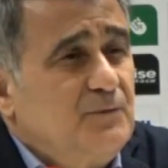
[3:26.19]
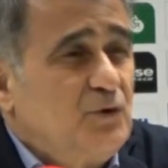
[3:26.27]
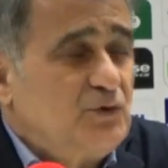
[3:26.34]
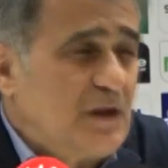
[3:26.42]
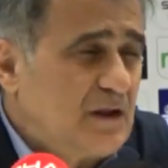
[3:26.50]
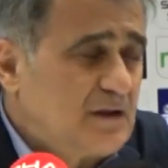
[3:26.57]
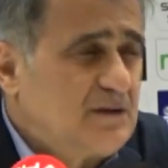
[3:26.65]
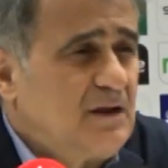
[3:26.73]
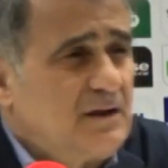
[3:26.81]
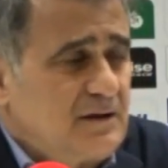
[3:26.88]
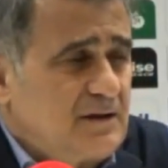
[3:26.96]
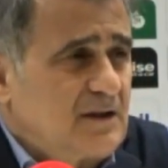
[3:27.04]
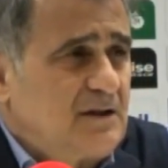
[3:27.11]

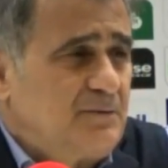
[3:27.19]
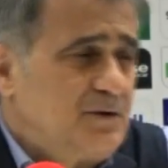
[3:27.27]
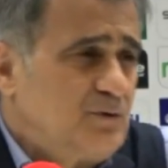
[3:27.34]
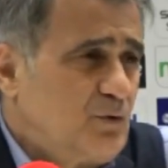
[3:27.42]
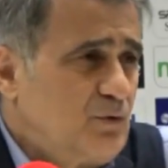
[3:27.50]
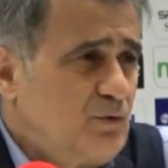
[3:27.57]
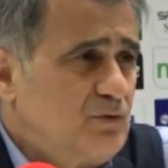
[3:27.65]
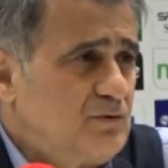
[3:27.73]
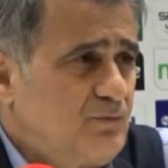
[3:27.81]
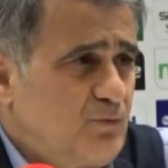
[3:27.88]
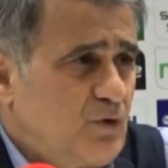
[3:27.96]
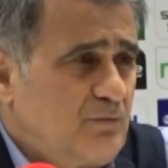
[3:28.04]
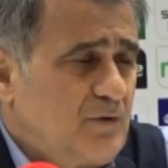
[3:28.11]
özellikle rakibin oyun
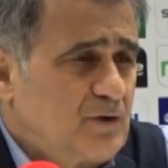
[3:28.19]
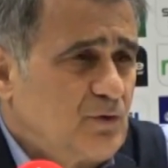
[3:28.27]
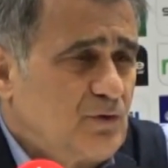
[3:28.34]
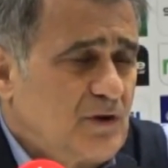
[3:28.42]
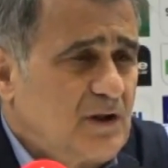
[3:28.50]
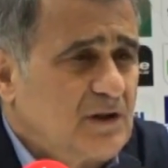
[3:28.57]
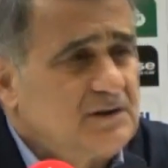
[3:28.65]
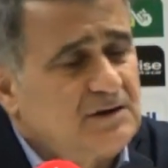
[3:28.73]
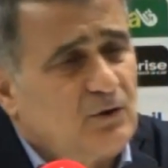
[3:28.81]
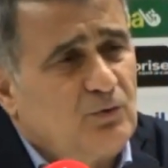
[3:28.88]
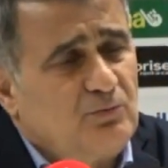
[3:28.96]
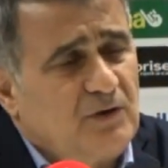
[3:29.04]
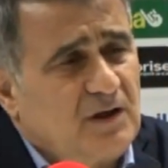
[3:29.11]
formatı olarak
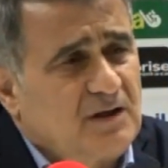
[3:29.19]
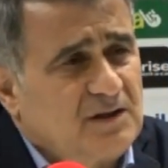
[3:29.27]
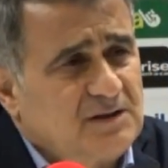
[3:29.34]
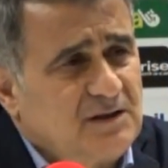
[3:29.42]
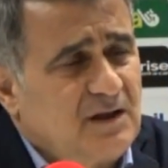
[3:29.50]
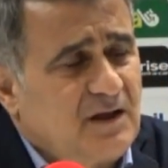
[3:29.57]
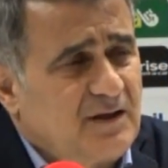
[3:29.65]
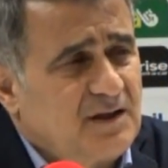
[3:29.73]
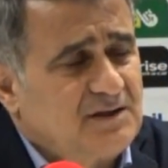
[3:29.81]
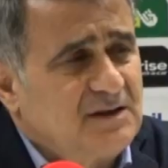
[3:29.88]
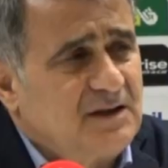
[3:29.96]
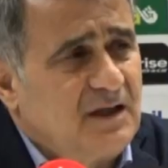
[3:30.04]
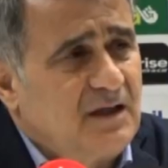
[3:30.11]
savunma arkasına,
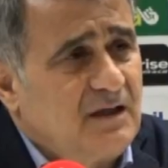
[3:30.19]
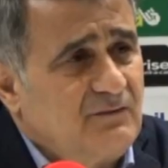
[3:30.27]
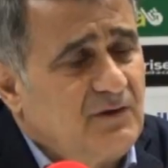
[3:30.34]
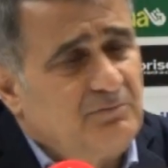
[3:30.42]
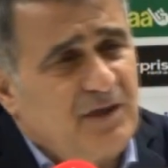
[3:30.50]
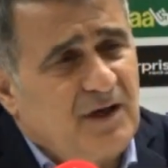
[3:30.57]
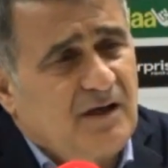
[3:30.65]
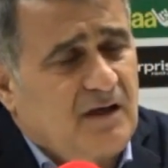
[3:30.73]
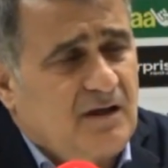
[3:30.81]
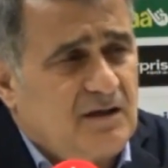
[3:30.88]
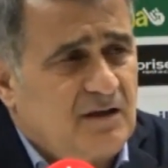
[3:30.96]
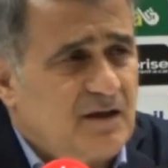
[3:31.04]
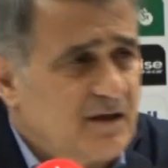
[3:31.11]
arasına ve bek
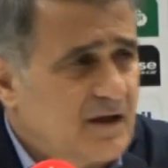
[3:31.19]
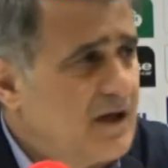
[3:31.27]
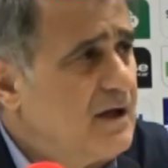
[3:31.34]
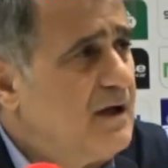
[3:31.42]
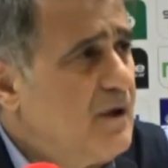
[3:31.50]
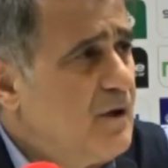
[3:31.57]
arkalarına